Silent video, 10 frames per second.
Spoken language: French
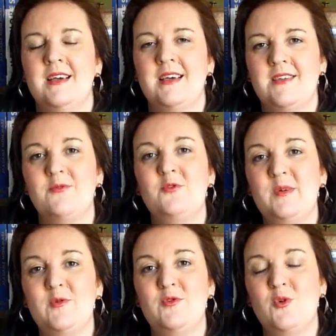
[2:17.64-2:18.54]
Raison
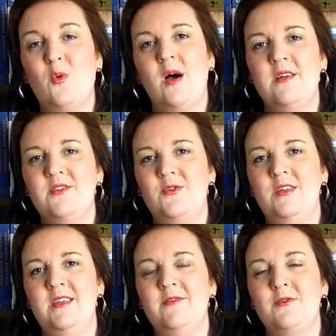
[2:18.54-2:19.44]
numéro 3, ce
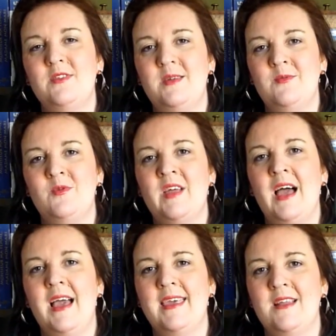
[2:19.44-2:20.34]
livre
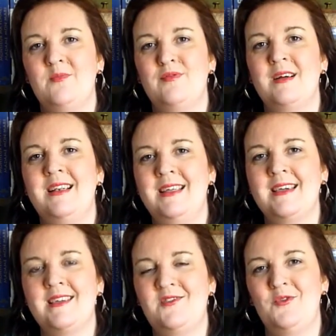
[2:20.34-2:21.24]
démontre à quel point
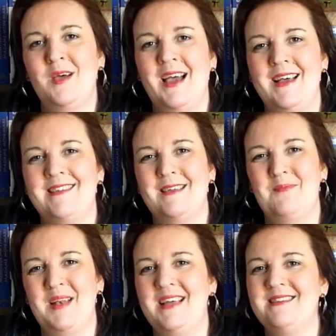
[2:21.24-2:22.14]
l'écriture a sa
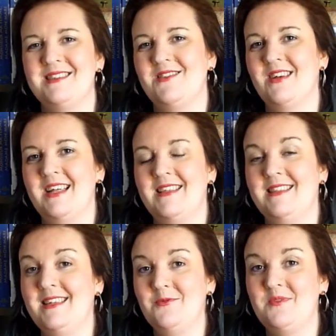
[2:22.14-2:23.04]
place dans la
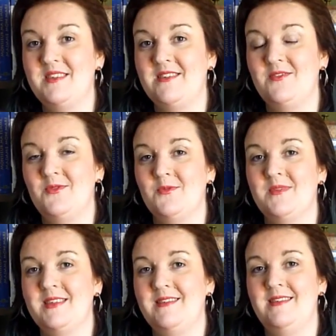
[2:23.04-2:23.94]
dénonciation
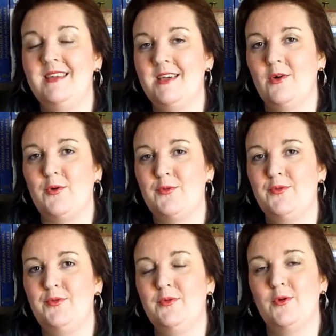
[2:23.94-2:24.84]
des idées
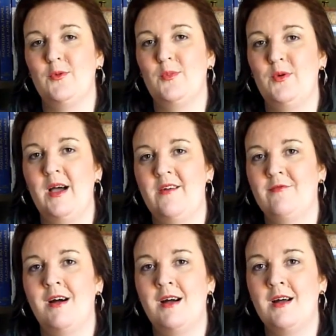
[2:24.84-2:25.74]
reçues que l'on peut
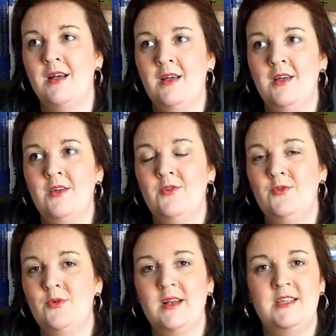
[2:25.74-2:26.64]
avoir
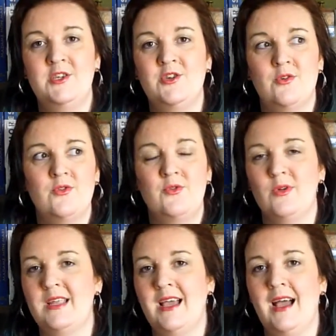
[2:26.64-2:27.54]
sur les gens,
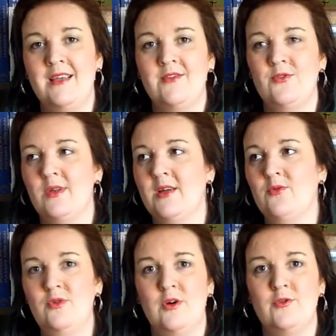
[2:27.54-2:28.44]
sur les races, sur la
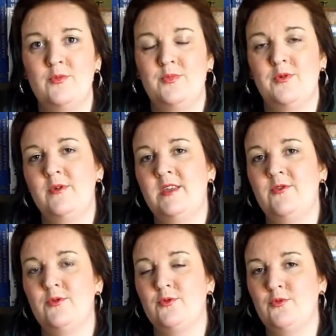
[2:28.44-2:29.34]
couleur de peau et
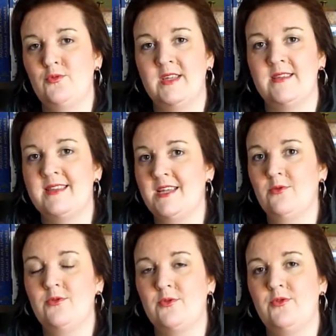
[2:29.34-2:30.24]
sur tout un tas
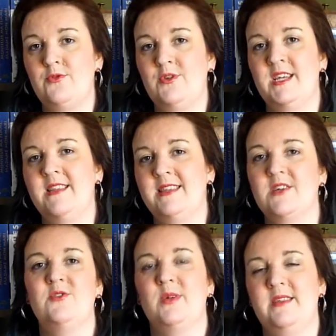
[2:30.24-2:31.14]
d'autres sujets
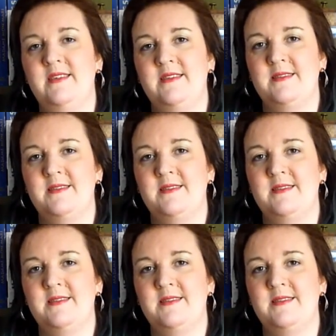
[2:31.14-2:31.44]
d'actualité.